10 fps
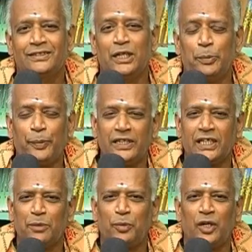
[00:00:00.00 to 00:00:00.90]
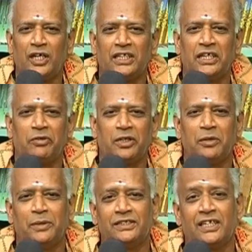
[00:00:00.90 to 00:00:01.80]
திருப்பதிக்கு
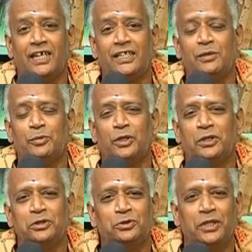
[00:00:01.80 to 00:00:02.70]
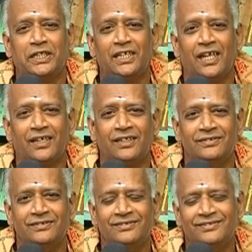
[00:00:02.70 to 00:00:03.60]
போகாதவங்களும் மந்திராலயம் போகணும்னு
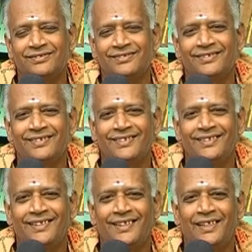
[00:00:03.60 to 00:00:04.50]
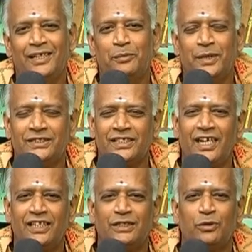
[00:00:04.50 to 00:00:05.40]
துடிக்கிறார்கள்
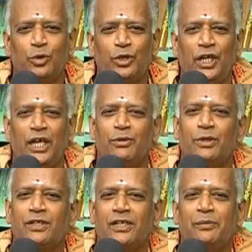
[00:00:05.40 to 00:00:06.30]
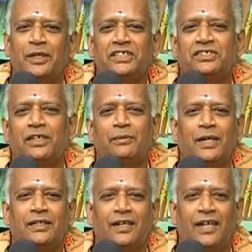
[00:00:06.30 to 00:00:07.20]
மந்திராயத்தை ஒரே ஒரு தடவை மெரிச்சிட
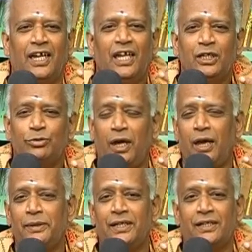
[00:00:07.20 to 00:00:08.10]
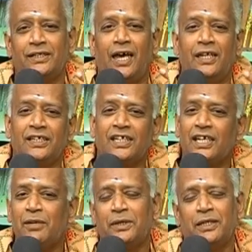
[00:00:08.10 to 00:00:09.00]
மாட்டேனா சுவாமி எனக்கு
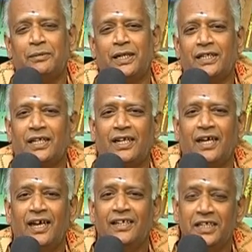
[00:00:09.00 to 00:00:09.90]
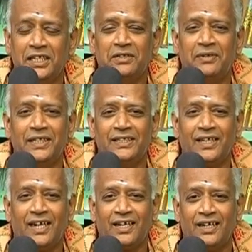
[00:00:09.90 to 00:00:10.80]
அனுகிரகம் பண்ண மாட்டாரா என்று
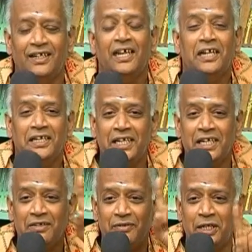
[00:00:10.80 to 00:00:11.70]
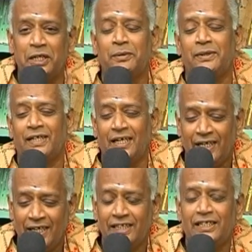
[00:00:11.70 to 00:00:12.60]
வேண்டுகிறார்கள் நீங்கள் வேண்டுமென்றால்
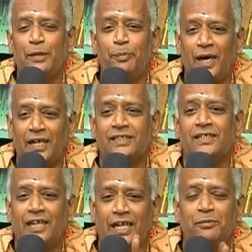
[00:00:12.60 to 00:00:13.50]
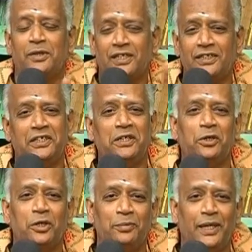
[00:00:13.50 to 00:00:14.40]
இதை பார்க்கிற அன்பர்கள்
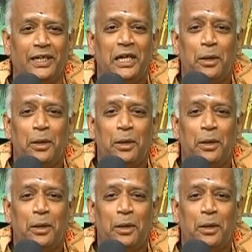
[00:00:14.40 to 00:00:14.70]
எல்லோருமே